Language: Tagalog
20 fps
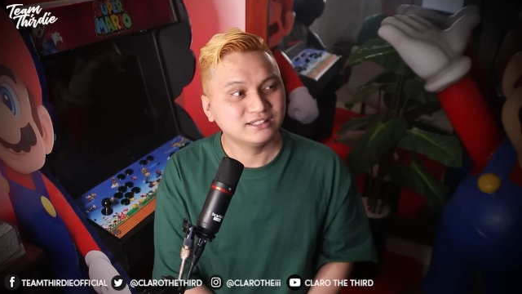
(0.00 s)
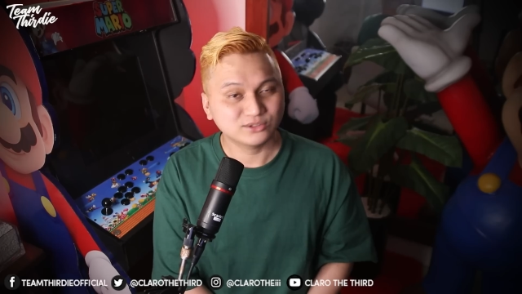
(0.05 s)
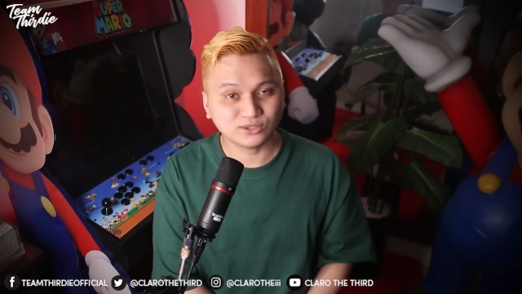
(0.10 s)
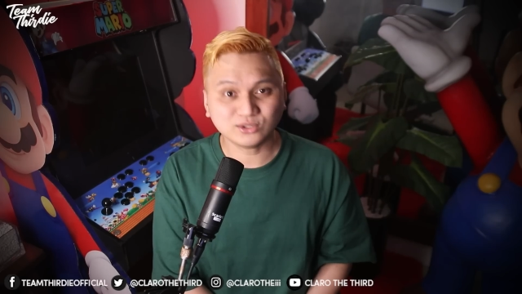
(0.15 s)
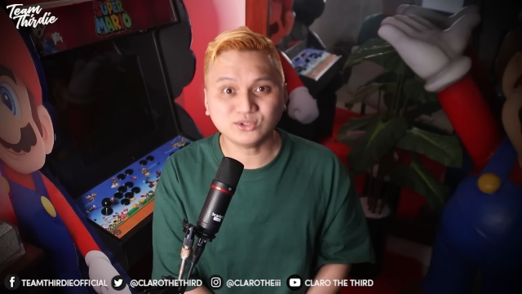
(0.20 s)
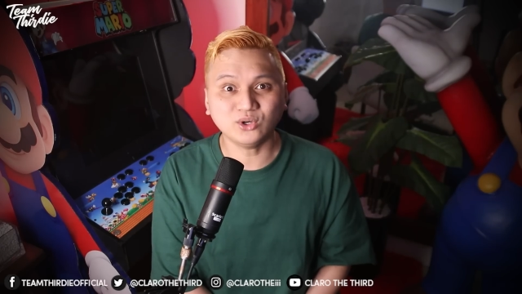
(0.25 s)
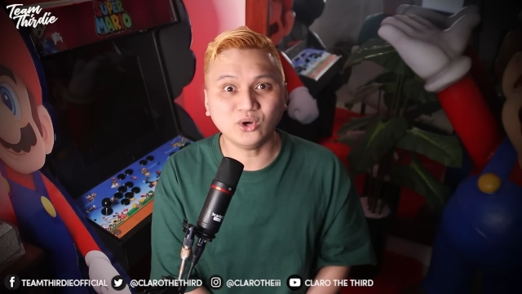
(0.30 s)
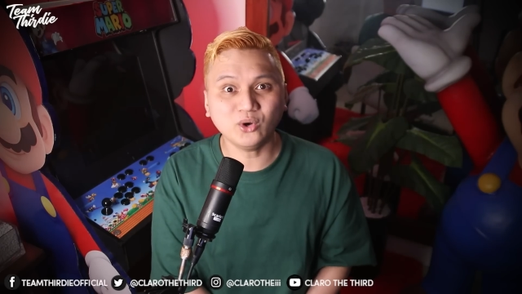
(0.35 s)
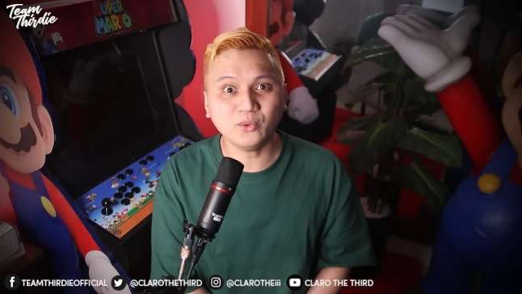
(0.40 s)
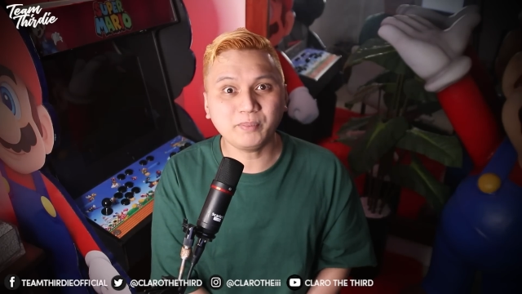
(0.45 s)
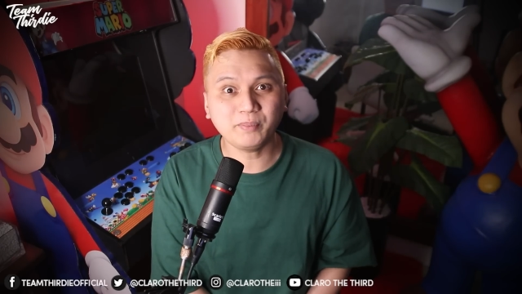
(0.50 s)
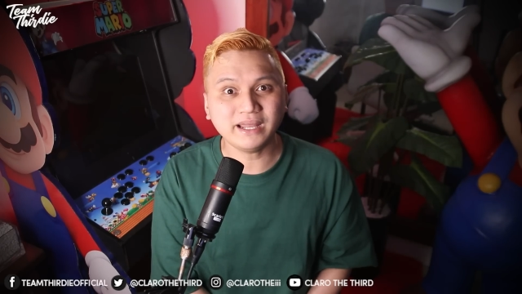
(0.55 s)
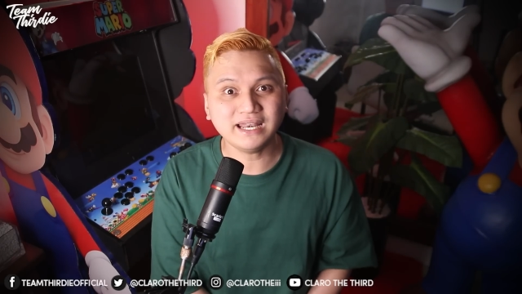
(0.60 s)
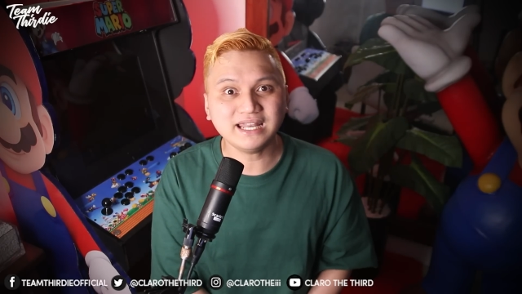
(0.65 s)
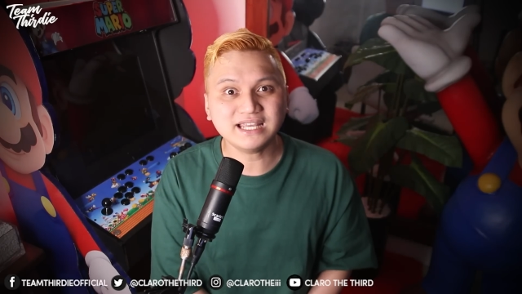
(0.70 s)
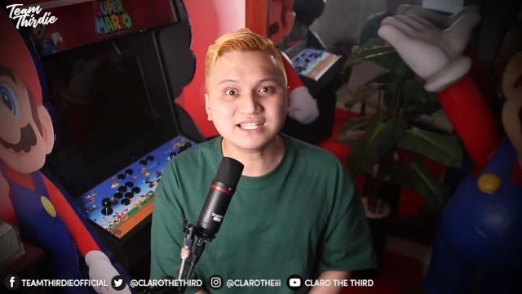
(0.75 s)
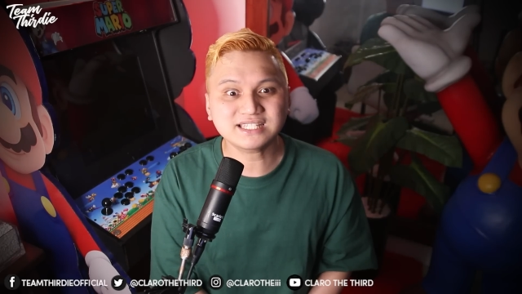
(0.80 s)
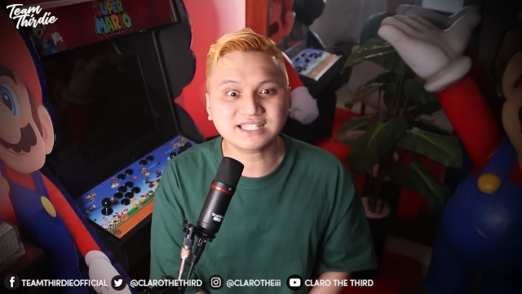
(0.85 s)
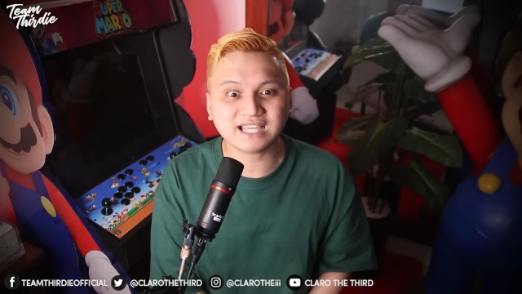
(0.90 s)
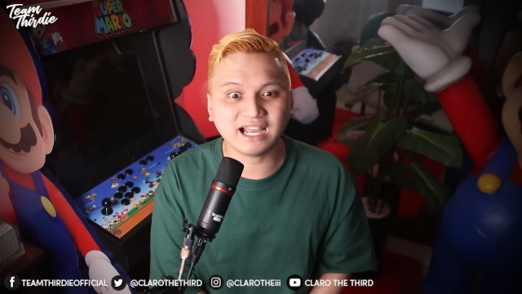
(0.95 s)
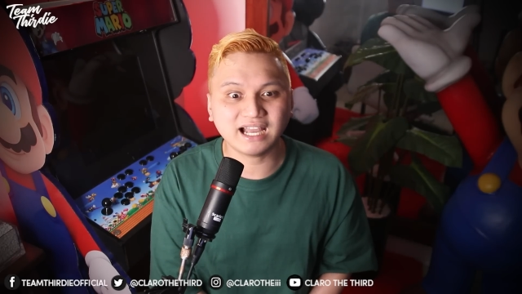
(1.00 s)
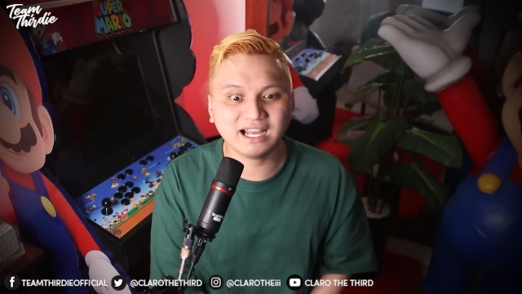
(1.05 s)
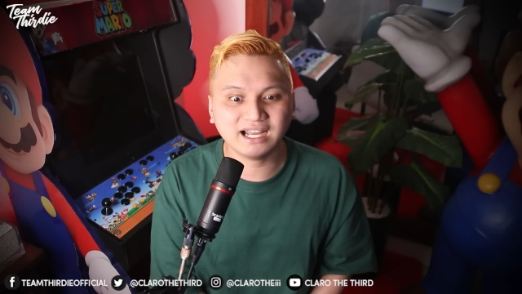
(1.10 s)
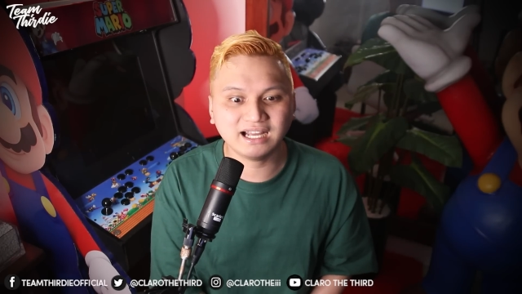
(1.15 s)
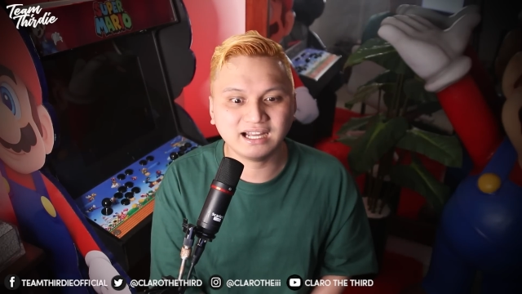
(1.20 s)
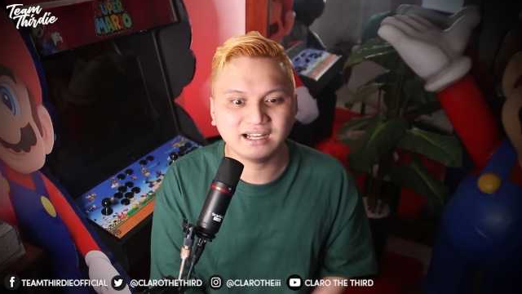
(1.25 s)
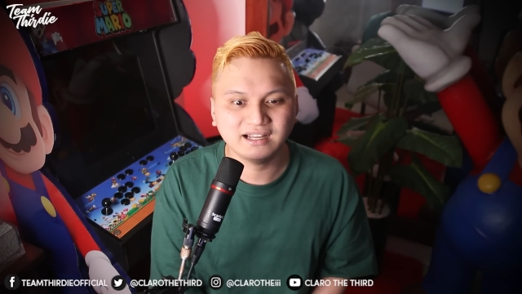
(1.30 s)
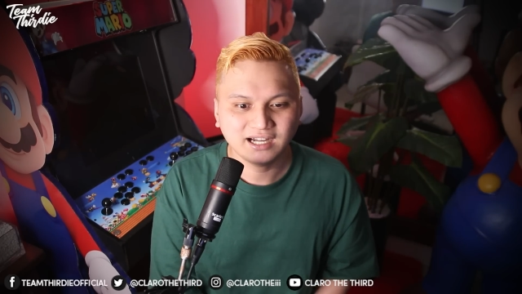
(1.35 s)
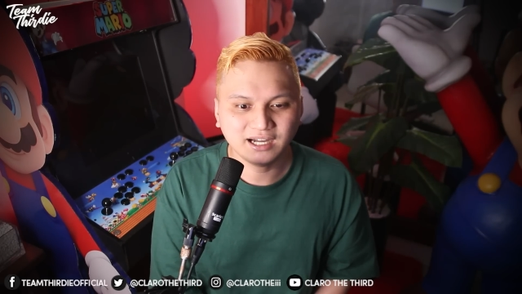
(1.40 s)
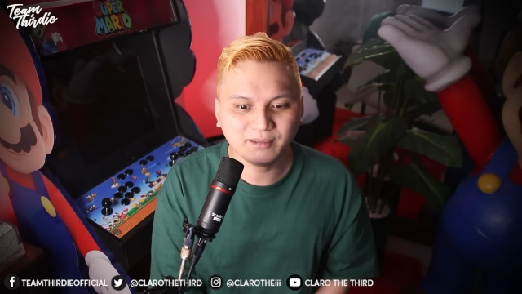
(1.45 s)
Totoo pala
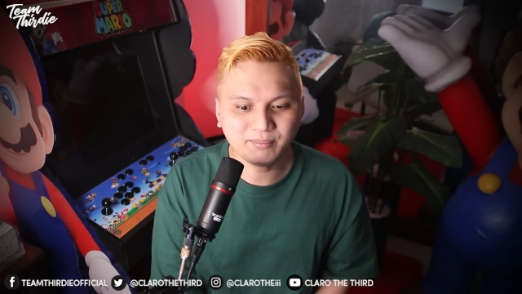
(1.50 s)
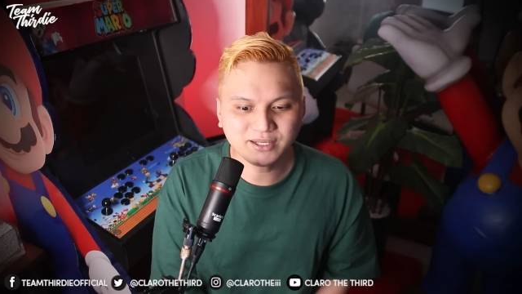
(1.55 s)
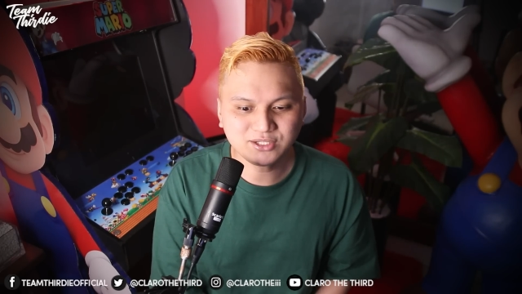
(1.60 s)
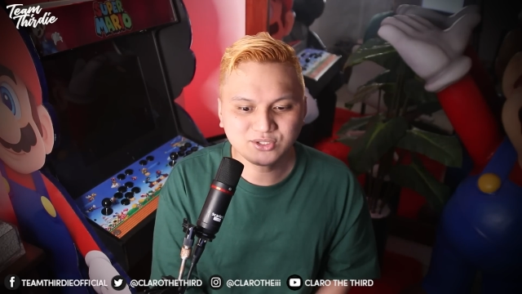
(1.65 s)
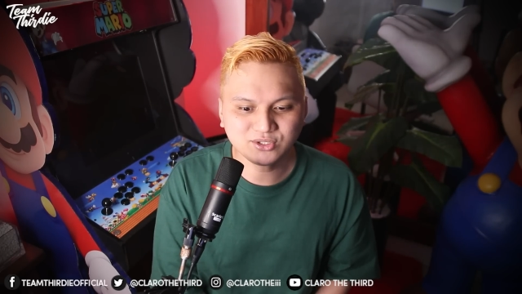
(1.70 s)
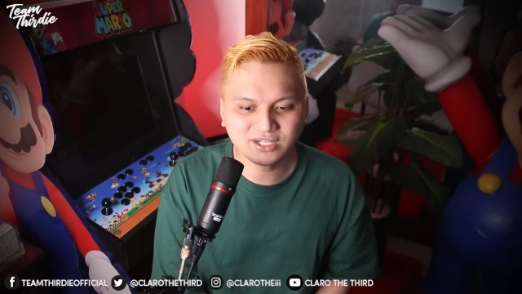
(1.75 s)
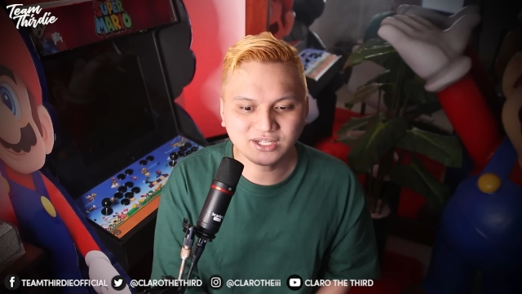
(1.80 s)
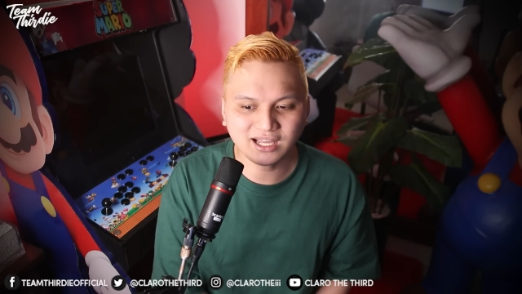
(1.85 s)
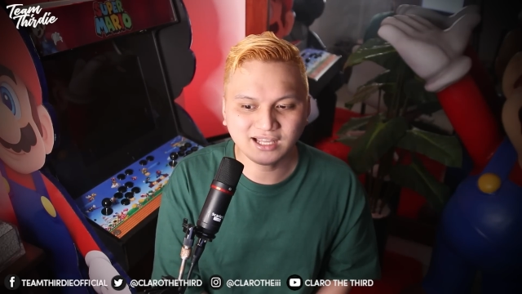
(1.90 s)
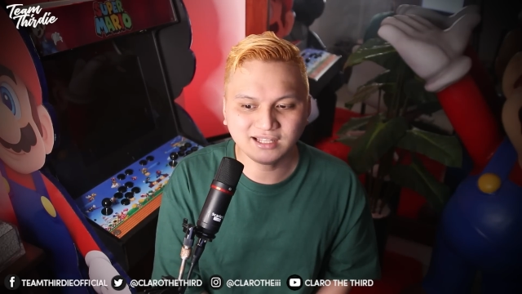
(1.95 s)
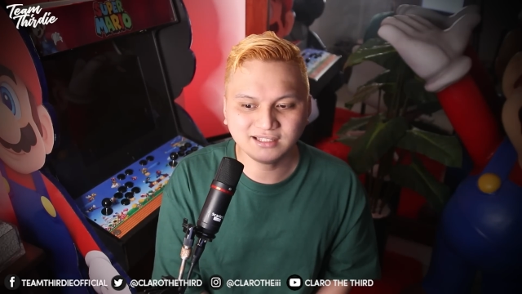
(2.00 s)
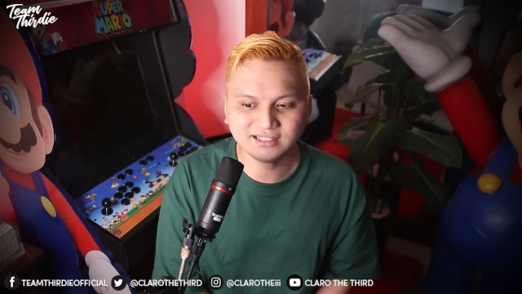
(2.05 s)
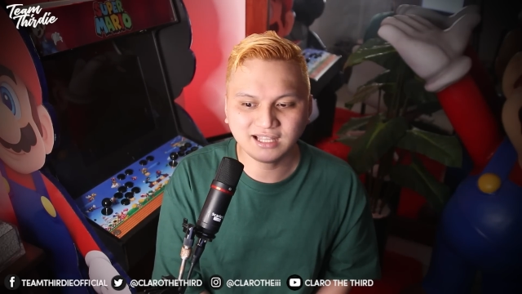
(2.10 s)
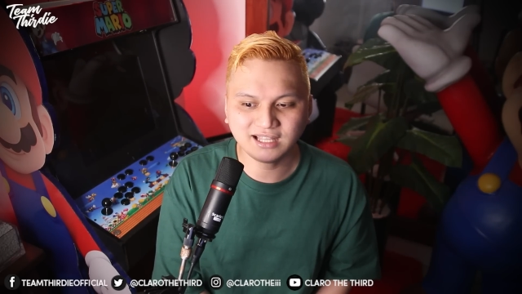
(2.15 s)
siya. Ah, medyo na,